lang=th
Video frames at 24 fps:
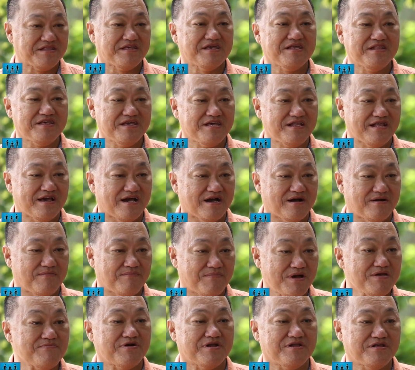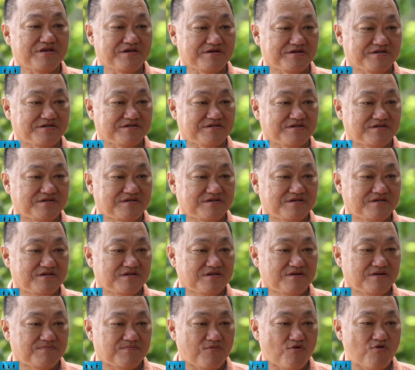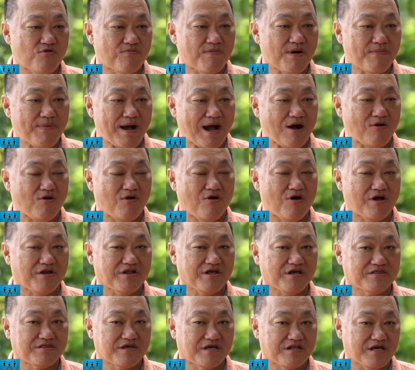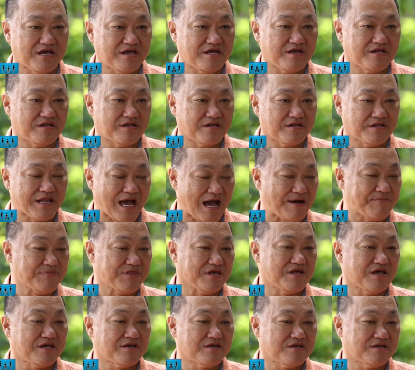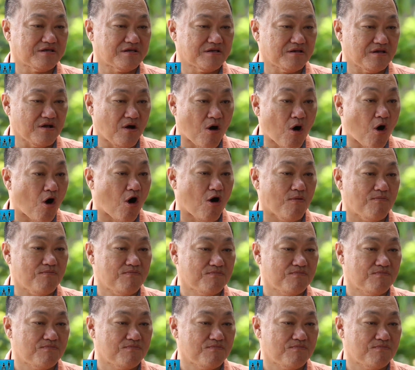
ดินที่นี่เนี่ยไม่เหมือนที่อื่นรปลูกมะพร้าวอ่อนเนี่ยจะได้น้ำจะได้หอ